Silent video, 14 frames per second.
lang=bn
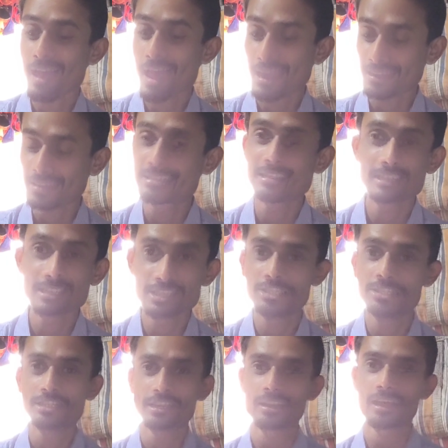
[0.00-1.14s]
একটা জিনিস
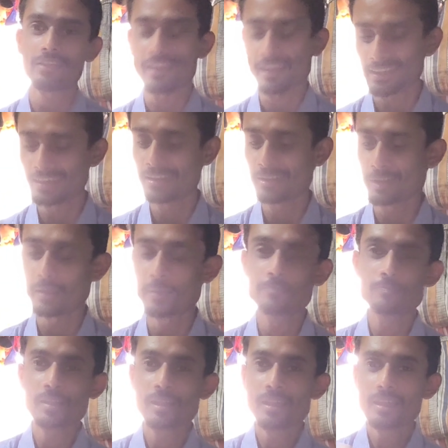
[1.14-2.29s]
যেটা না দেখালেই নয়
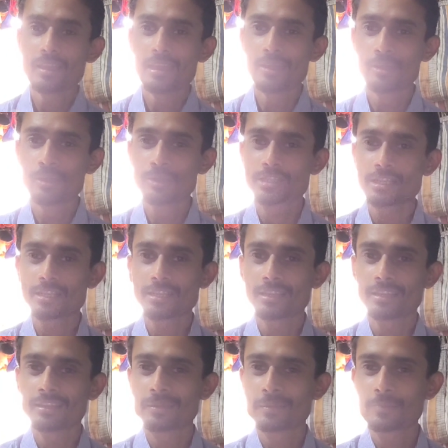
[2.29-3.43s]
এগুলো হচ্ছে কি
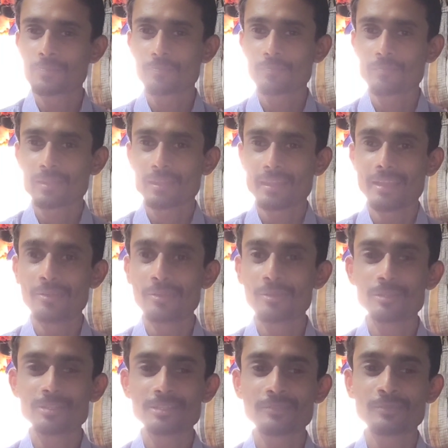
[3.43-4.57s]
এগুলো
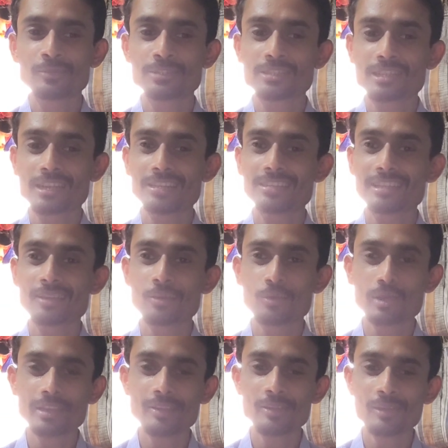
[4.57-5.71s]
হচ্ছে ফুচকার যে
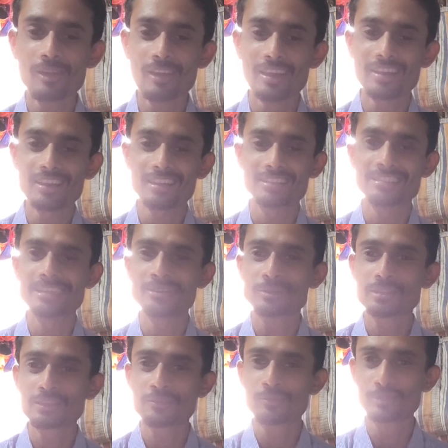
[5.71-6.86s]
গুলিগুলো হয় না যেগুলো
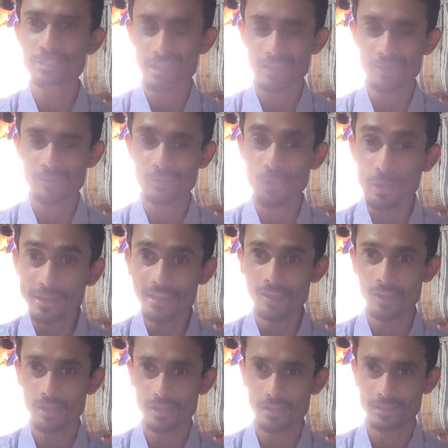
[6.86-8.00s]
দিয়ে ফুচকা তৈরি
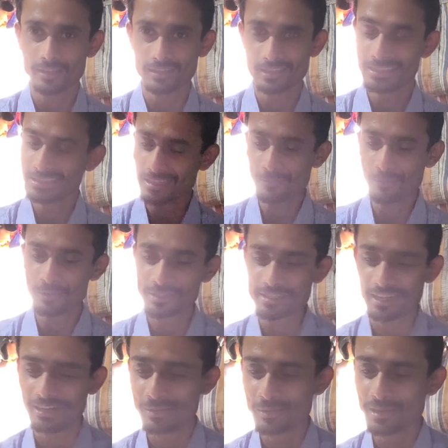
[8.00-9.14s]
হয় আর কি সেই
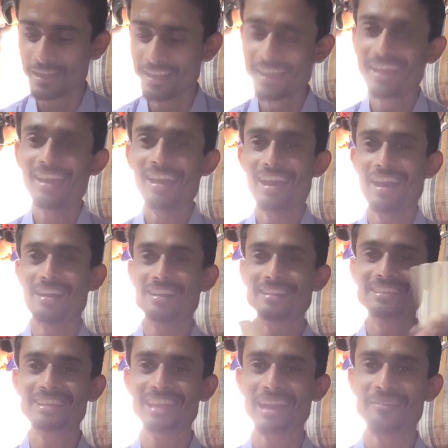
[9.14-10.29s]
ফুচকার গুলি আর
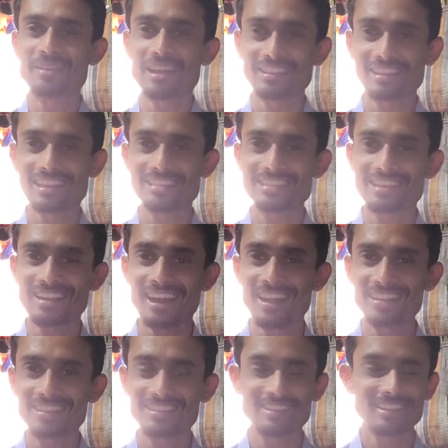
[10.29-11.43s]
এদিকে আমার হাতে আছে
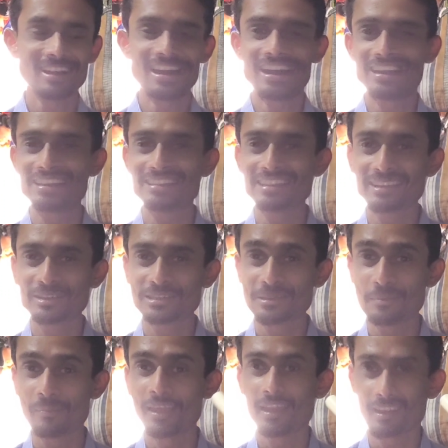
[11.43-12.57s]
কাঠ আর এদিকে হচ্ছে
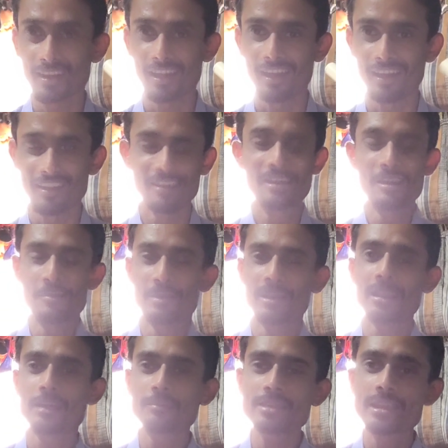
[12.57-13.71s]
বেলনা মানে
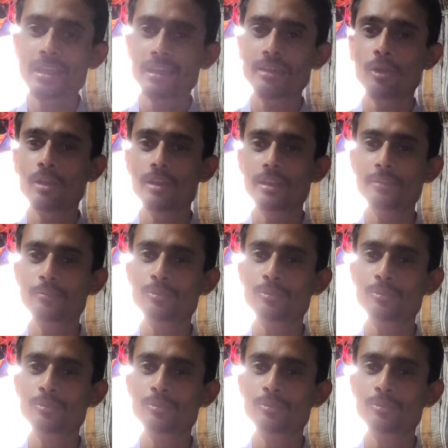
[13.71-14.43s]
আমি এখানে অলরেডি